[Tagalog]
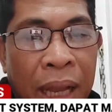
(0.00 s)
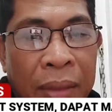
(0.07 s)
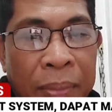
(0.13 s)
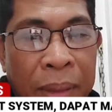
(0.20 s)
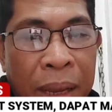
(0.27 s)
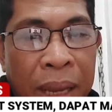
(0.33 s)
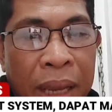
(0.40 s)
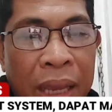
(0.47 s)
ay
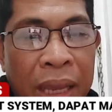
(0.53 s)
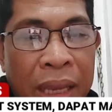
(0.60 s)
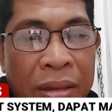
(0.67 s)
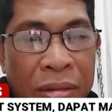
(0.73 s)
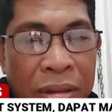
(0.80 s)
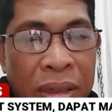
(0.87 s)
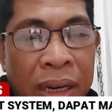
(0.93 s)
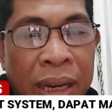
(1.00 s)
may
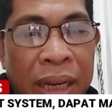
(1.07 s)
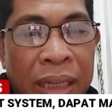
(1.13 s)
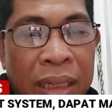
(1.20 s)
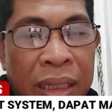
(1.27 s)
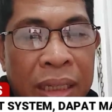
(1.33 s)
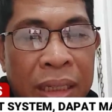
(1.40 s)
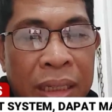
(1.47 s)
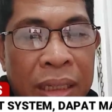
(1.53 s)

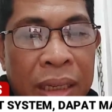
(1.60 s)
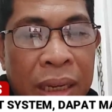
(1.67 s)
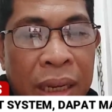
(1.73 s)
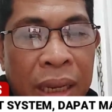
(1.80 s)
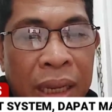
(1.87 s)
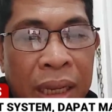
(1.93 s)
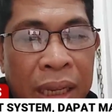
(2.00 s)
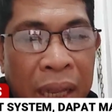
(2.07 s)
goodness,
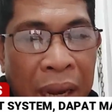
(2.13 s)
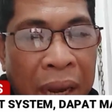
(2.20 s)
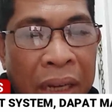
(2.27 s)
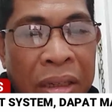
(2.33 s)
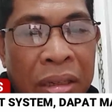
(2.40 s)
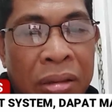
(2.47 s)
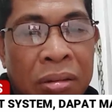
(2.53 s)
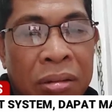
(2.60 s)

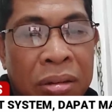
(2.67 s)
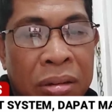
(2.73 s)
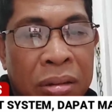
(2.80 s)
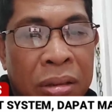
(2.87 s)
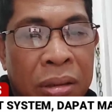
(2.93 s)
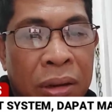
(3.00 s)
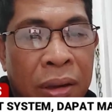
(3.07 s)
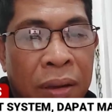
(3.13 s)

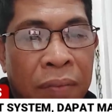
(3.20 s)
gracious,